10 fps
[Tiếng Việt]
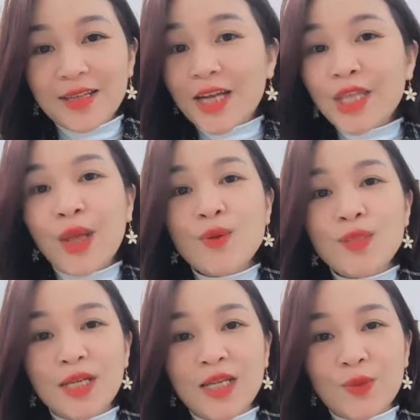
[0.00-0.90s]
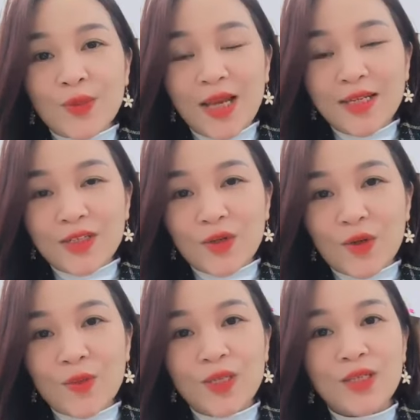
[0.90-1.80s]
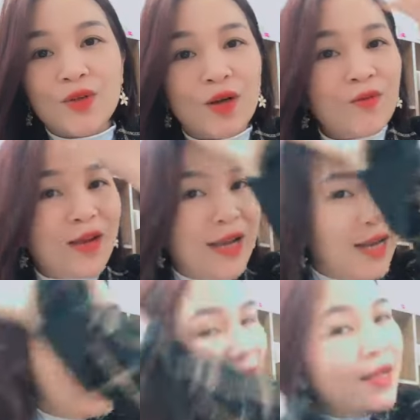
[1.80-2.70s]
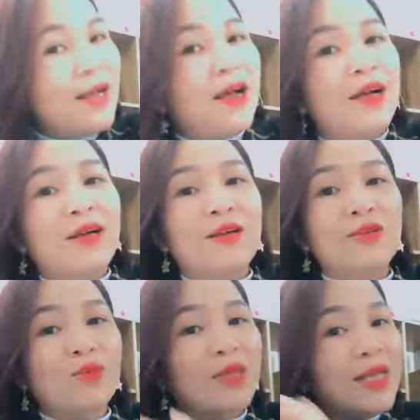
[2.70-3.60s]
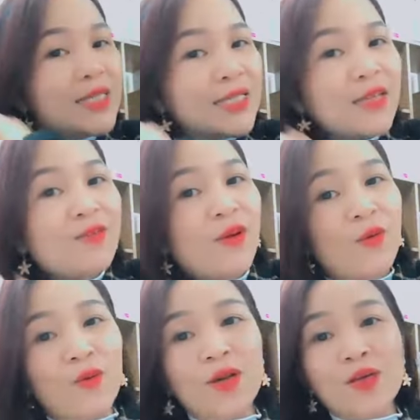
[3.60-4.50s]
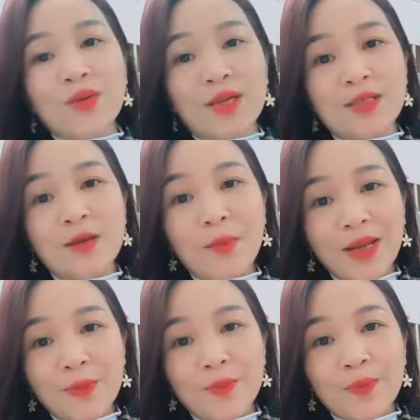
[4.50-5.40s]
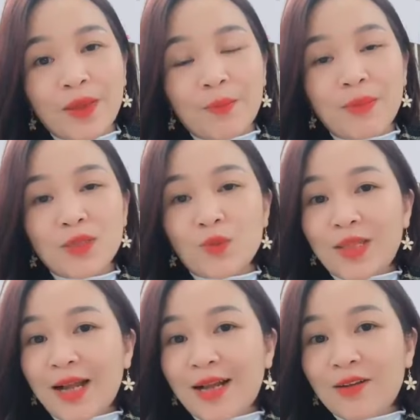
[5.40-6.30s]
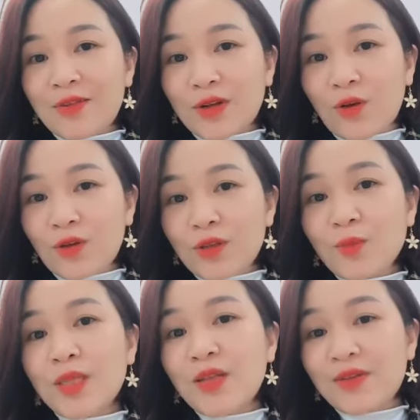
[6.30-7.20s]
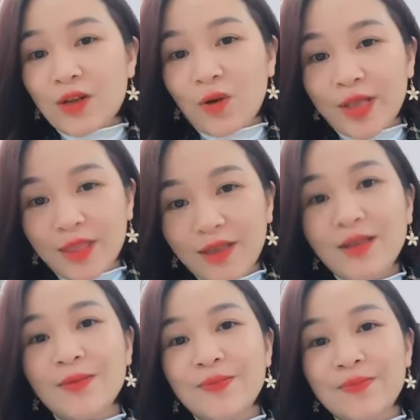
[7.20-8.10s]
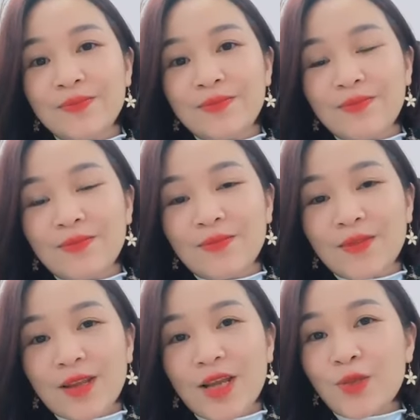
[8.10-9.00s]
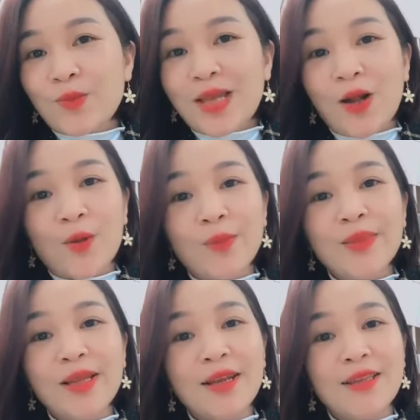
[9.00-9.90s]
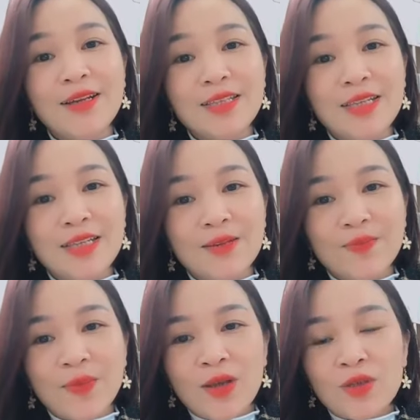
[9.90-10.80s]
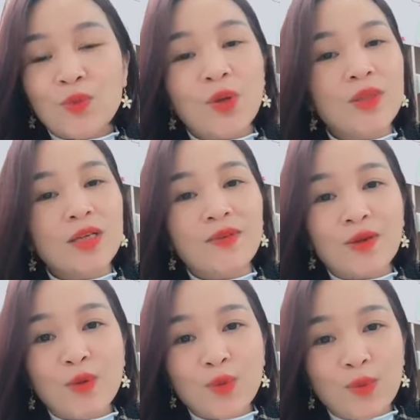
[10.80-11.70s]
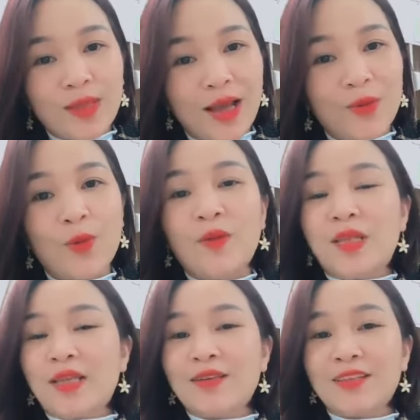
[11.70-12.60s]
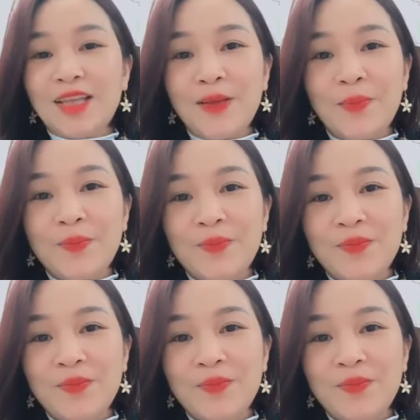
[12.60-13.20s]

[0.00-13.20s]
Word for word: những cái tiêu chí để chúng ta lựa chọn đầu tư rồi. Không phải là chúng ta chỉ nhìn vào lợi nhuận trước mắt, mà chúng ta cần phải có thông tin, phải có kiến thức. Khi chúng ta có thông tin kiến thức thì dù đầu tư vào đâu chúng ta cũng không thể tự tin.